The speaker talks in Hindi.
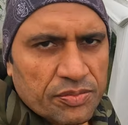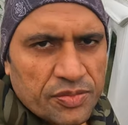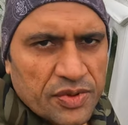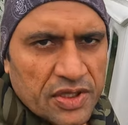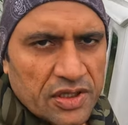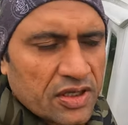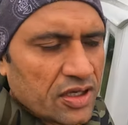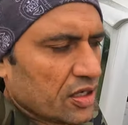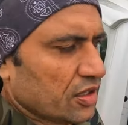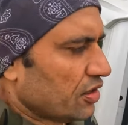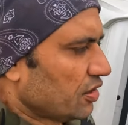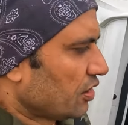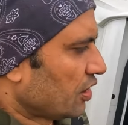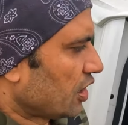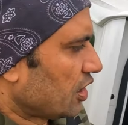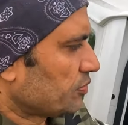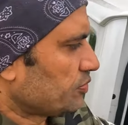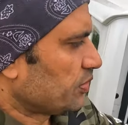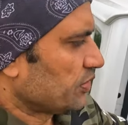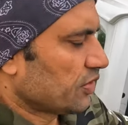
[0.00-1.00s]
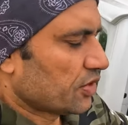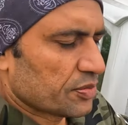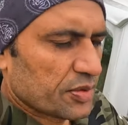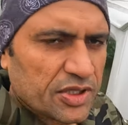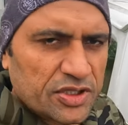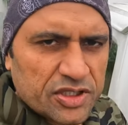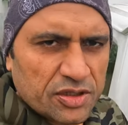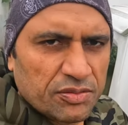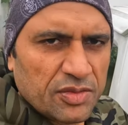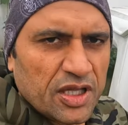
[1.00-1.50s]
जब भी आप
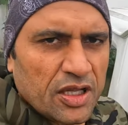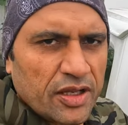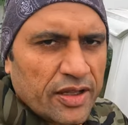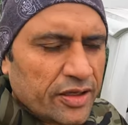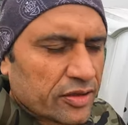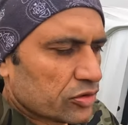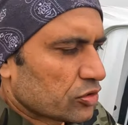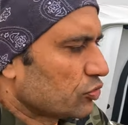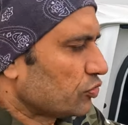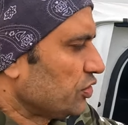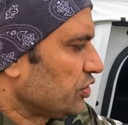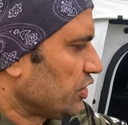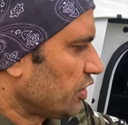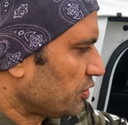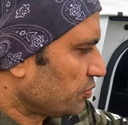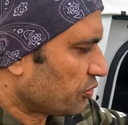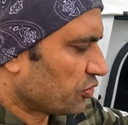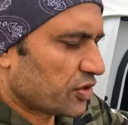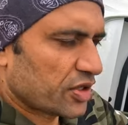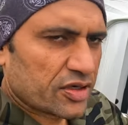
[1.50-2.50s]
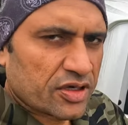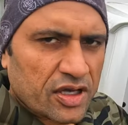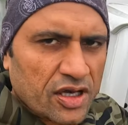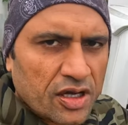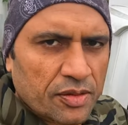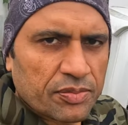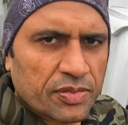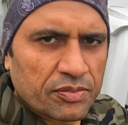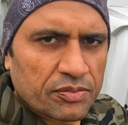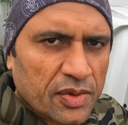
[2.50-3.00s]
अपनी जिमनी लें तो ये प्रोडक्ट
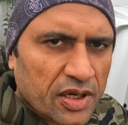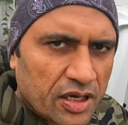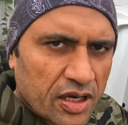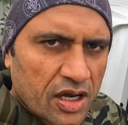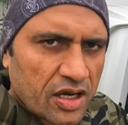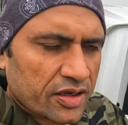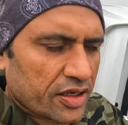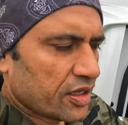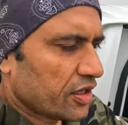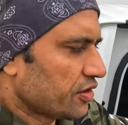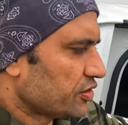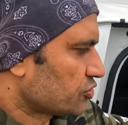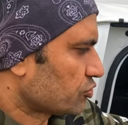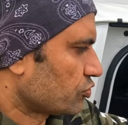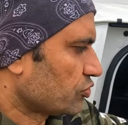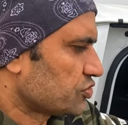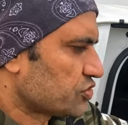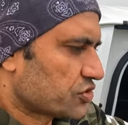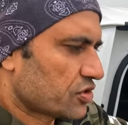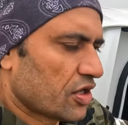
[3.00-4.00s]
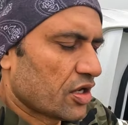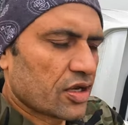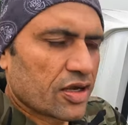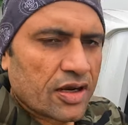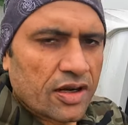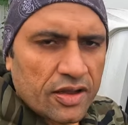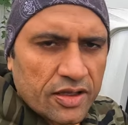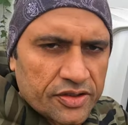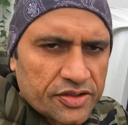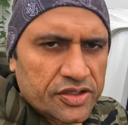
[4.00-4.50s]
आप मंगा के इसको इंस्टॉल
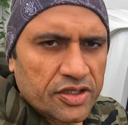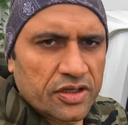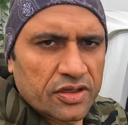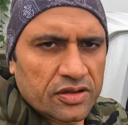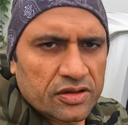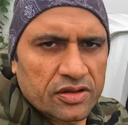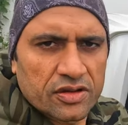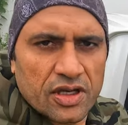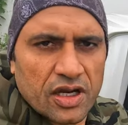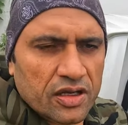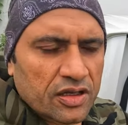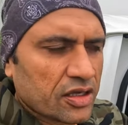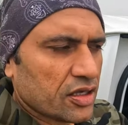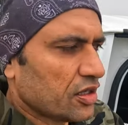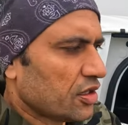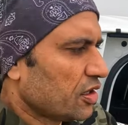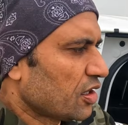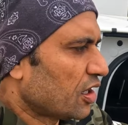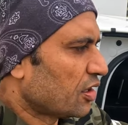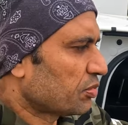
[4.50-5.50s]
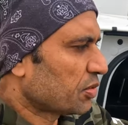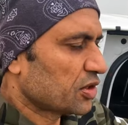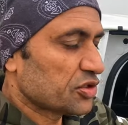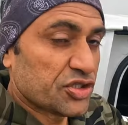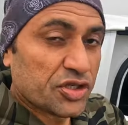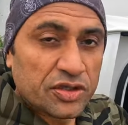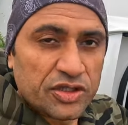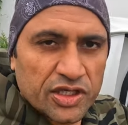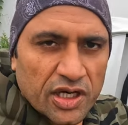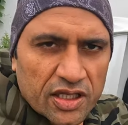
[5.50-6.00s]
कर लीजिए ताकि आपका
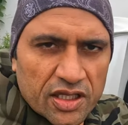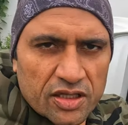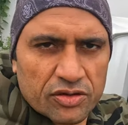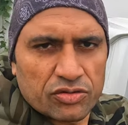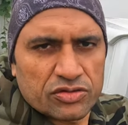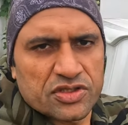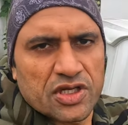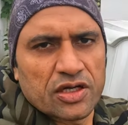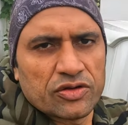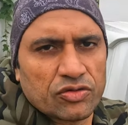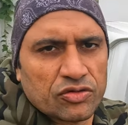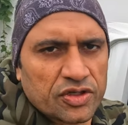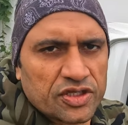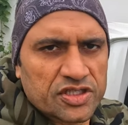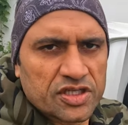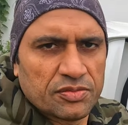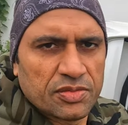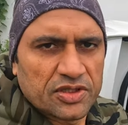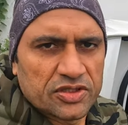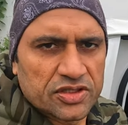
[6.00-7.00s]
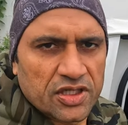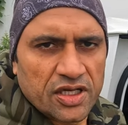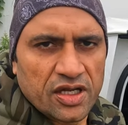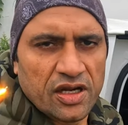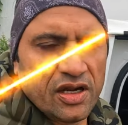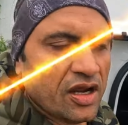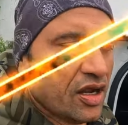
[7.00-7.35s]
ज़्यादा नुकसान होने से बच जाए